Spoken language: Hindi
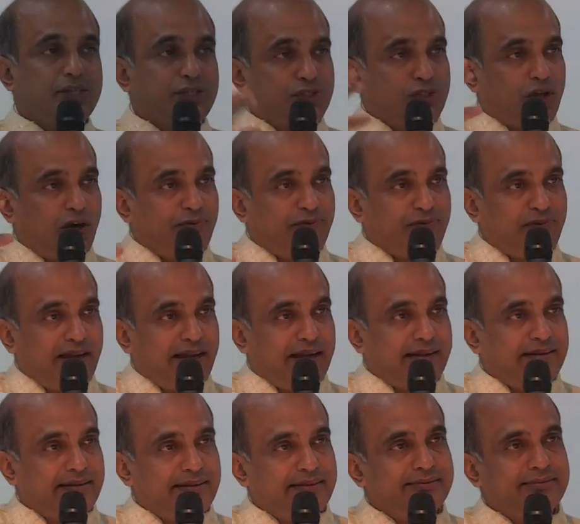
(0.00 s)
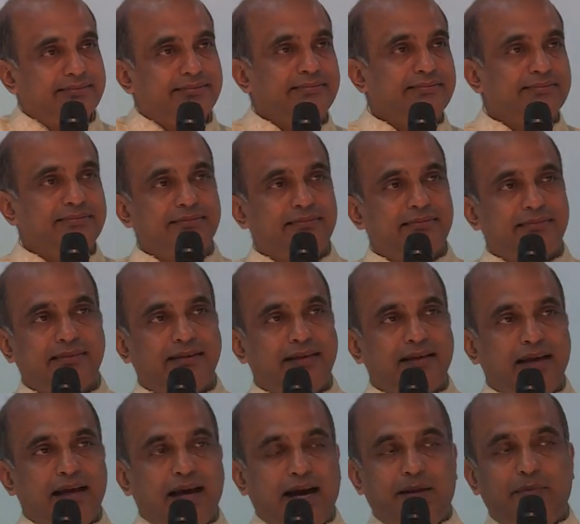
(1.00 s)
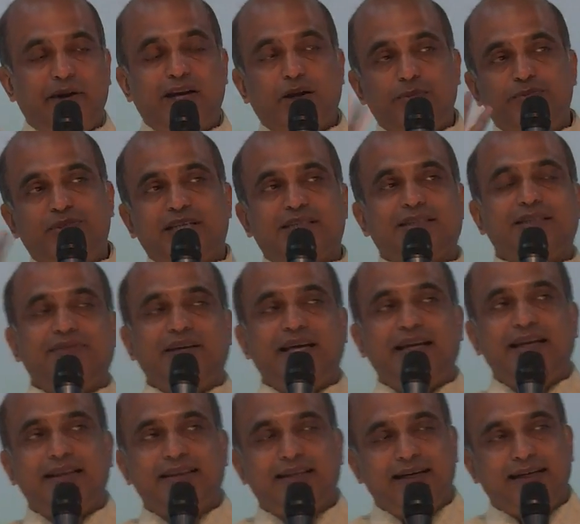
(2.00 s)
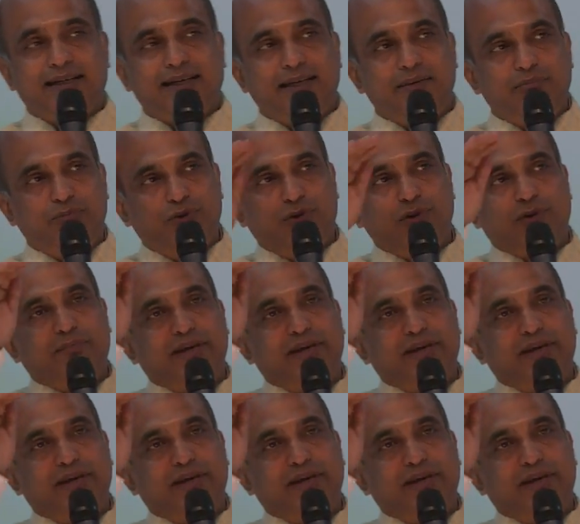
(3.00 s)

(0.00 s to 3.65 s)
सॉफ्ट लैंडिंग हमारा ऑब्जेक्टिव ये नहीं था कि मून